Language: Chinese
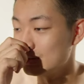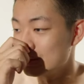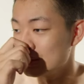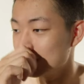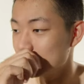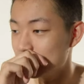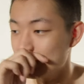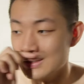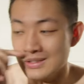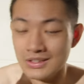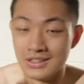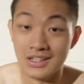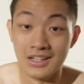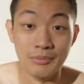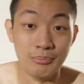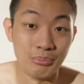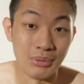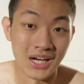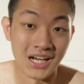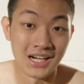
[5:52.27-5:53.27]
真的是很
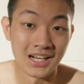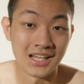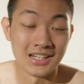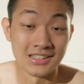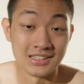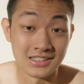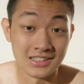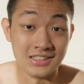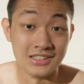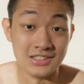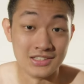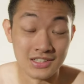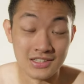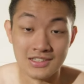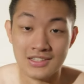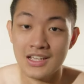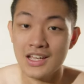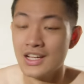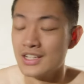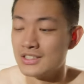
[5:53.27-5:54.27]
巴拉的课程。
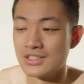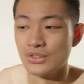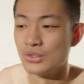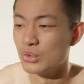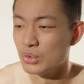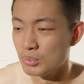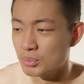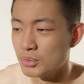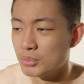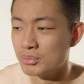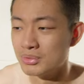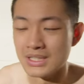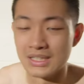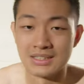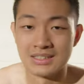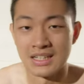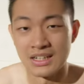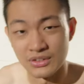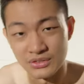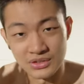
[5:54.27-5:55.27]
这个吕布不知道
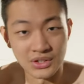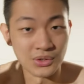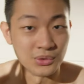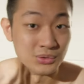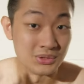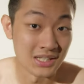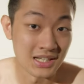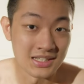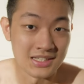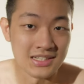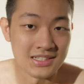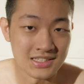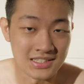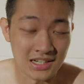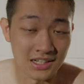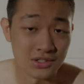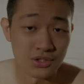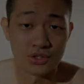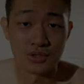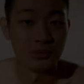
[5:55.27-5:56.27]
他脑袋在
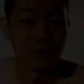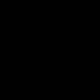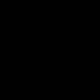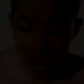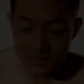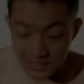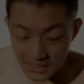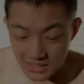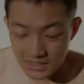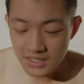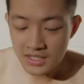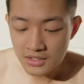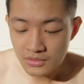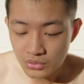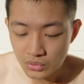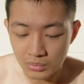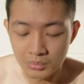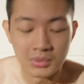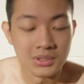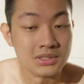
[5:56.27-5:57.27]
想什么。那这一天
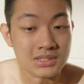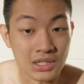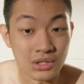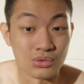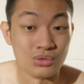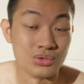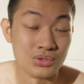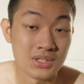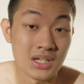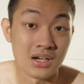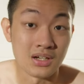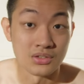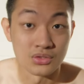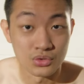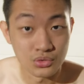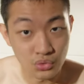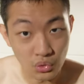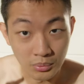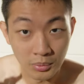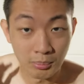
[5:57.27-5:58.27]
我们早上，
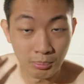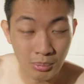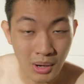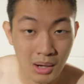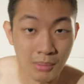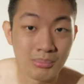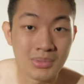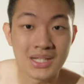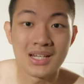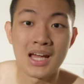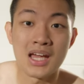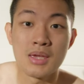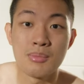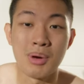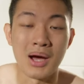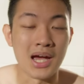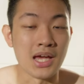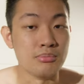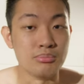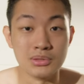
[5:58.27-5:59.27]
我们旁边那一
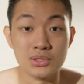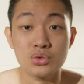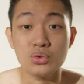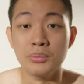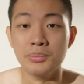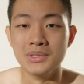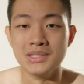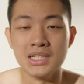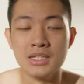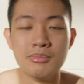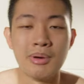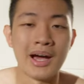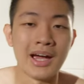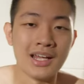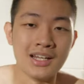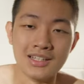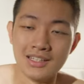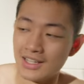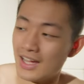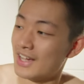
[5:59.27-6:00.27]
排不是我们这一排
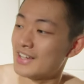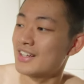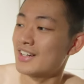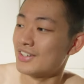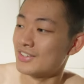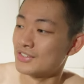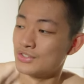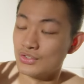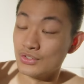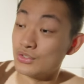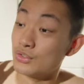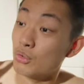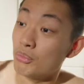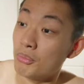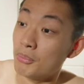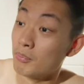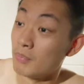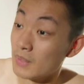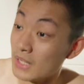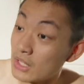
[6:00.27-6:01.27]
的，还好，就是我
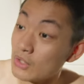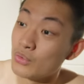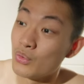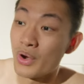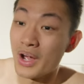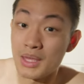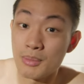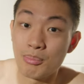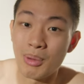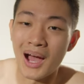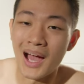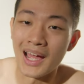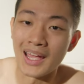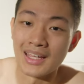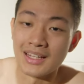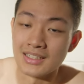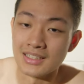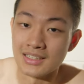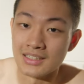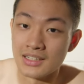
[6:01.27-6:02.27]
们另外一排
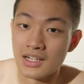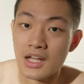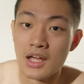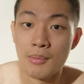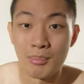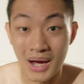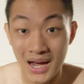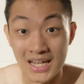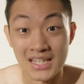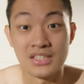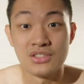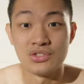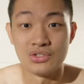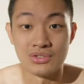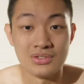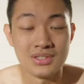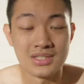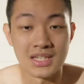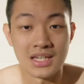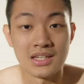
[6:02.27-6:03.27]
的排
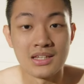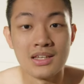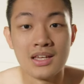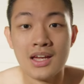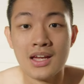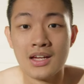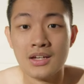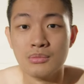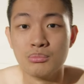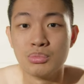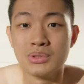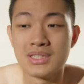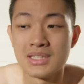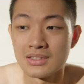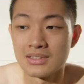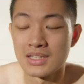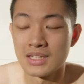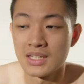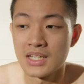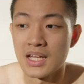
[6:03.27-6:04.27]
执行，不知道
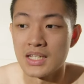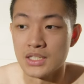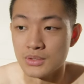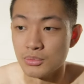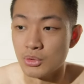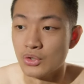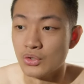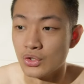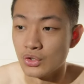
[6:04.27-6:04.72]
在干什么。然